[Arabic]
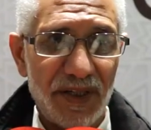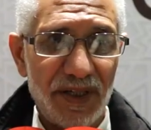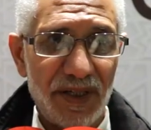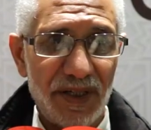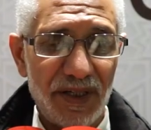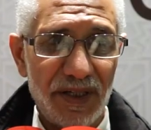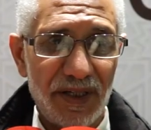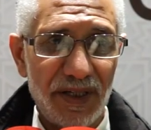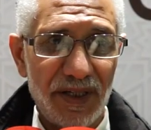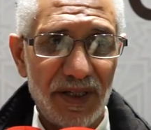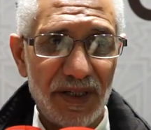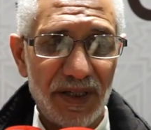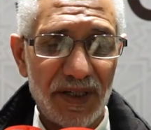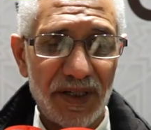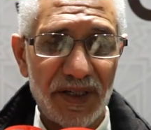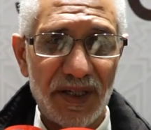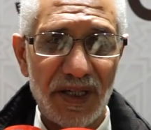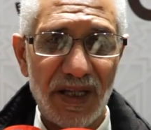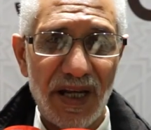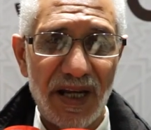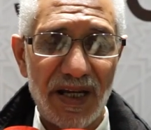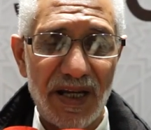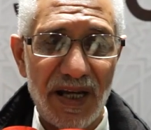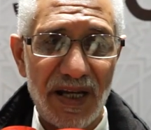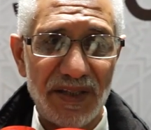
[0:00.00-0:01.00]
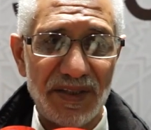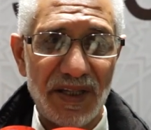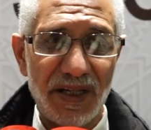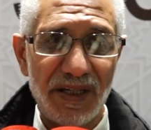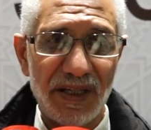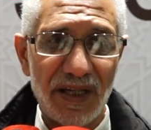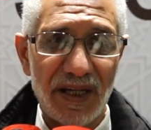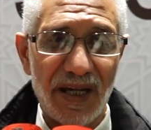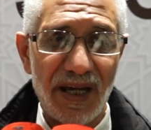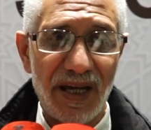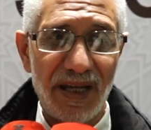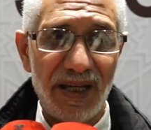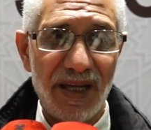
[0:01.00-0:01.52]
آه، خلال هذا
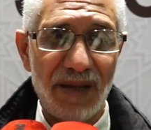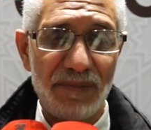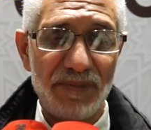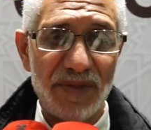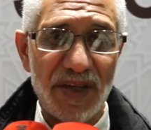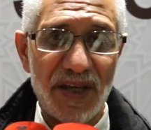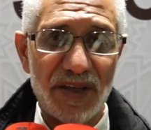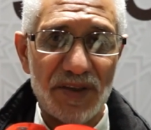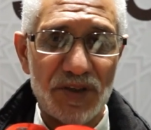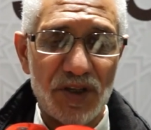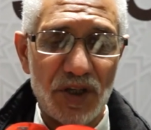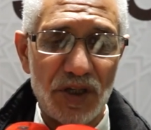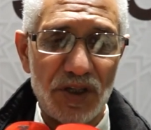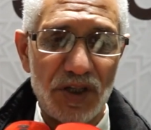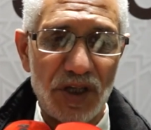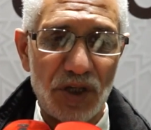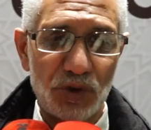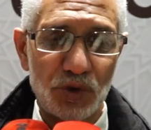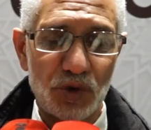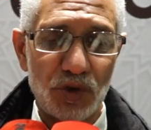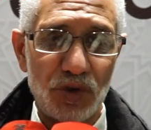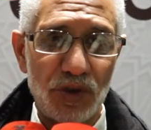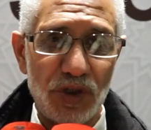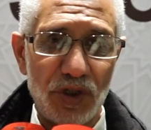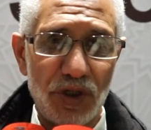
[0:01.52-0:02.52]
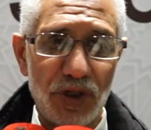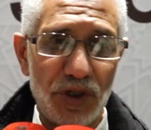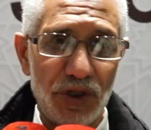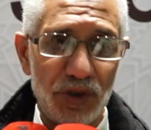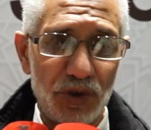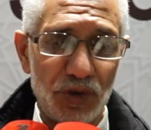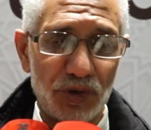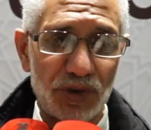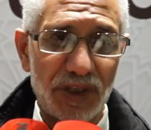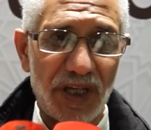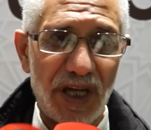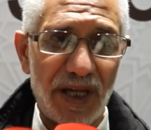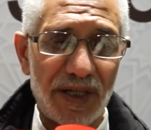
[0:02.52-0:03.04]
اللقاء لم
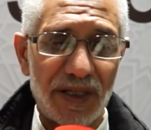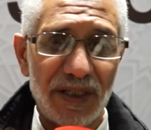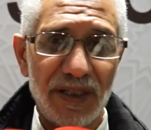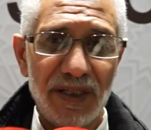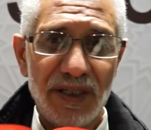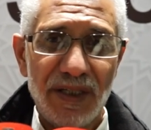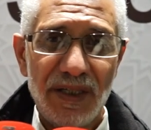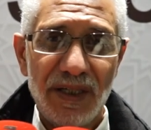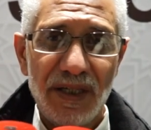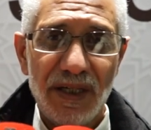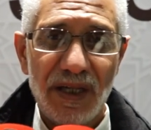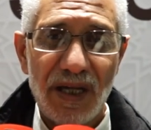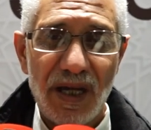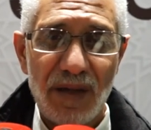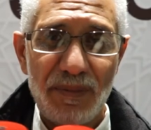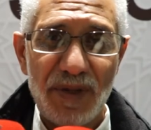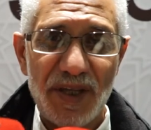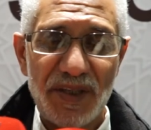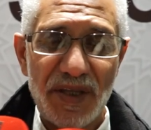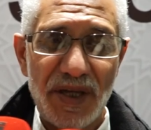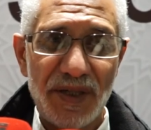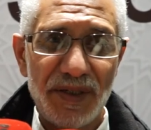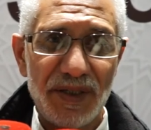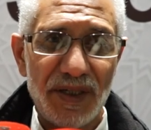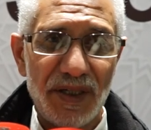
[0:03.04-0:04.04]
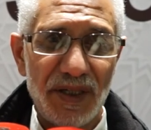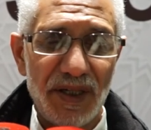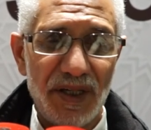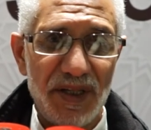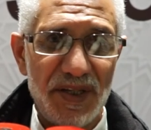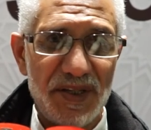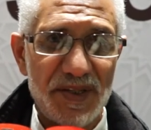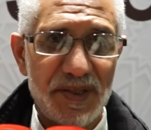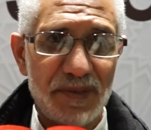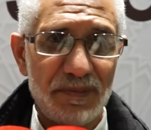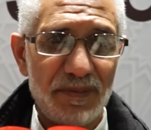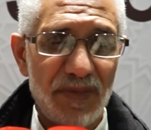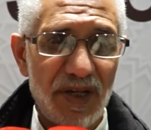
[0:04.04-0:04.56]
يذكر أبدا
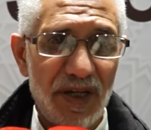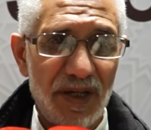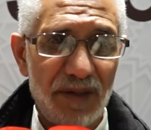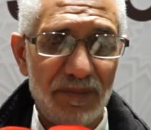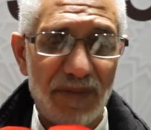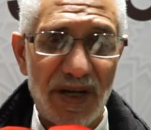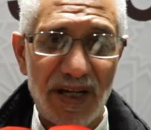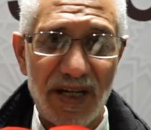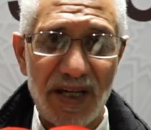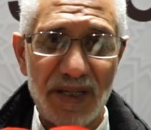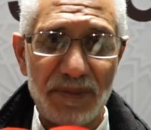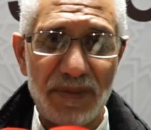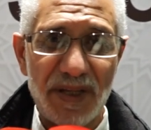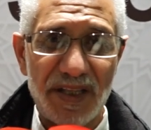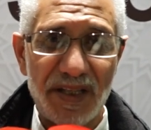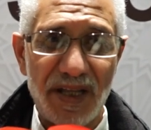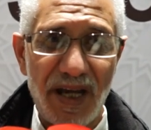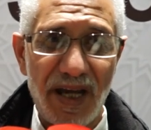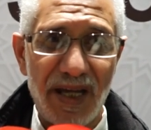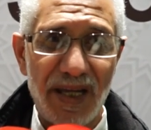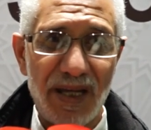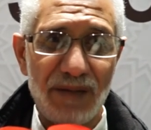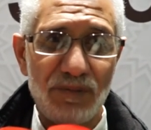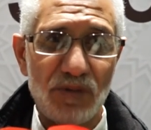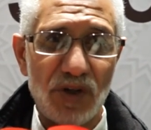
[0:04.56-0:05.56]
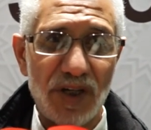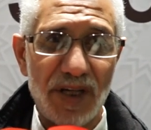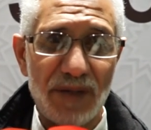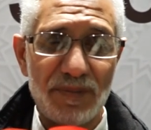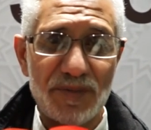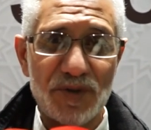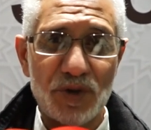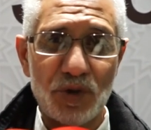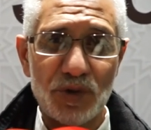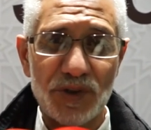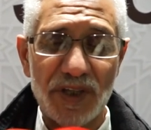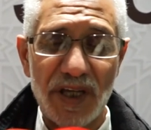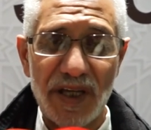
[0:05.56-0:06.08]
اسم مغاربة العالم ولم
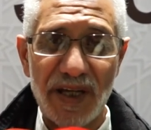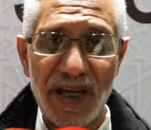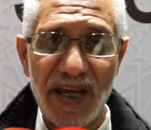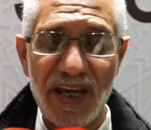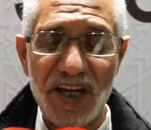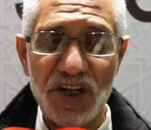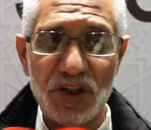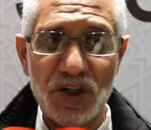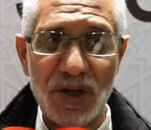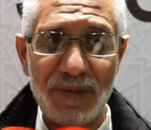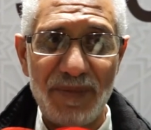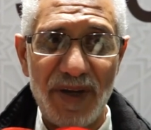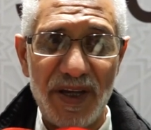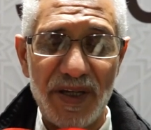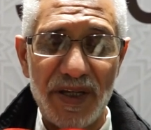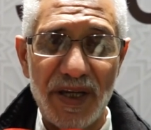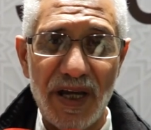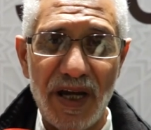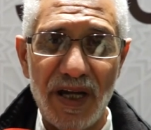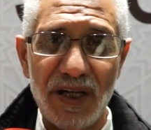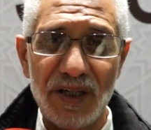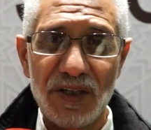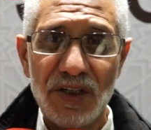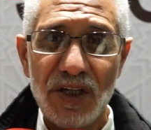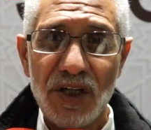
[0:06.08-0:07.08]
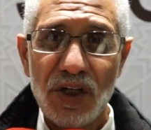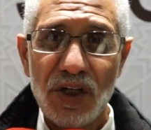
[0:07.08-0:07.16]
تذكر أي جمعية